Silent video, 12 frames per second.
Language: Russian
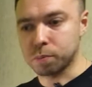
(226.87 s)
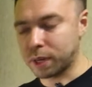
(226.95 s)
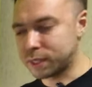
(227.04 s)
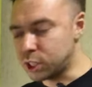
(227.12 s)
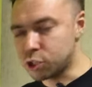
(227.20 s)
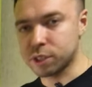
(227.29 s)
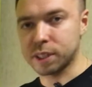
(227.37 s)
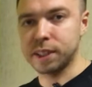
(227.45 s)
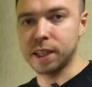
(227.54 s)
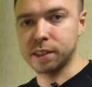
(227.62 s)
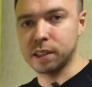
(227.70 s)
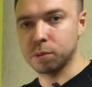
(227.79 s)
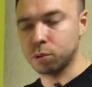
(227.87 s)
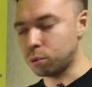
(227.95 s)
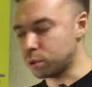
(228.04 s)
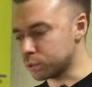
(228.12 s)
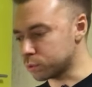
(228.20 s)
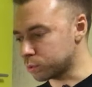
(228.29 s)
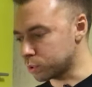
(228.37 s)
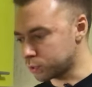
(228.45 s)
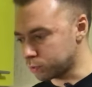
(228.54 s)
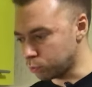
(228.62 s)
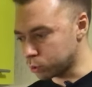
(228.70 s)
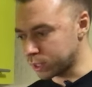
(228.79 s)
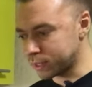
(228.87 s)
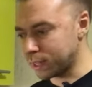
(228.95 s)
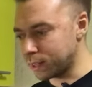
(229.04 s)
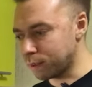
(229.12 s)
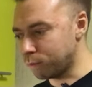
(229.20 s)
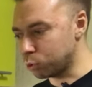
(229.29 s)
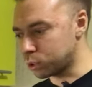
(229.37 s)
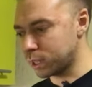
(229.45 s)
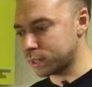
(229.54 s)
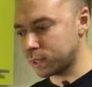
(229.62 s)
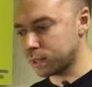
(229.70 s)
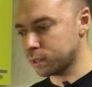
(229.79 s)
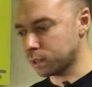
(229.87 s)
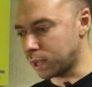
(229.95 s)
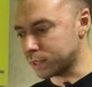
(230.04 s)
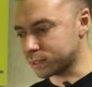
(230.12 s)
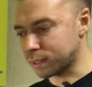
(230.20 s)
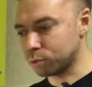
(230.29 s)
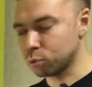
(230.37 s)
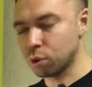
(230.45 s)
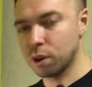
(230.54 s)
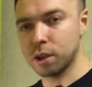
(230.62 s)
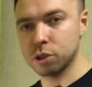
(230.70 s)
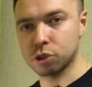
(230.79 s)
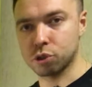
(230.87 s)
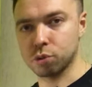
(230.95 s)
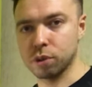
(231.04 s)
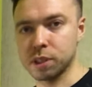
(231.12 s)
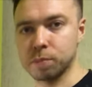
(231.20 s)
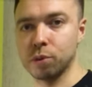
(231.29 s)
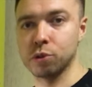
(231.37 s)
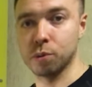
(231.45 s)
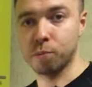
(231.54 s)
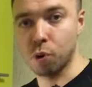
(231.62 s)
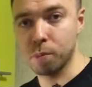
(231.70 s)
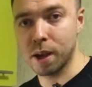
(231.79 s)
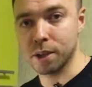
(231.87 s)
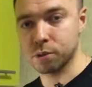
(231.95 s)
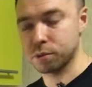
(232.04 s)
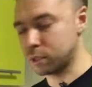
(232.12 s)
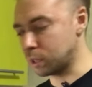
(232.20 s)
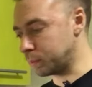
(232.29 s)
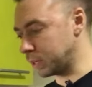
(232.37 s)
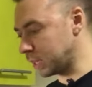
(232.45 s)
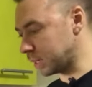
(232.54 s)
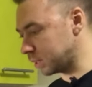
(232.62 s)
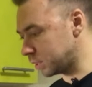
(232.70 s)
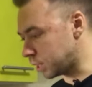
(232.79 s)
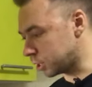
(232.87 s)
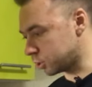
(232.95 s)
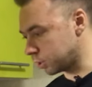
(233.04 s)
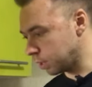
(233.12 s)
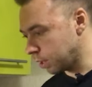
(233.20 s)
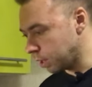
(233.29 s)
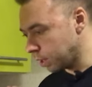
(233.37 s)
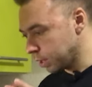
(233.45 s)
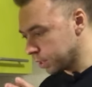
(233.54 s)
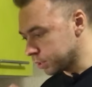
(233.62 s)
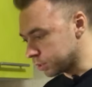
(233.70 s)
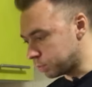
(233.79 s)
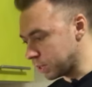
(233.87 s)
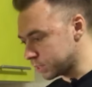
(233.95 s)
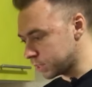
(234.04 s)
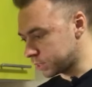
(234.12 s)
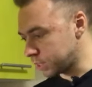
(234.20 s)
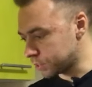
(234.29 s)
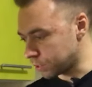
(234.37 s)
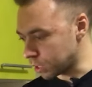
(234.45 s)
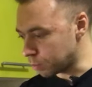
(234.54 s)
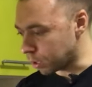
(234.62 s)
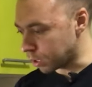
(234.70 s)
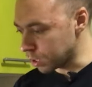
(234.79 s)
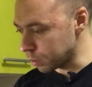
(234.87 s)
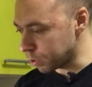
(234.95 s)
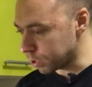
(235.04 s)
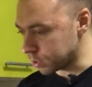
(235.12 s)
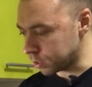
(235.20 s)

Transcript: Практически я не ем курицу. То есть вот это, вот это основное, что я использую по мясу. Теперь поехали дальше. Теперь здесь есть рыба. Рыба...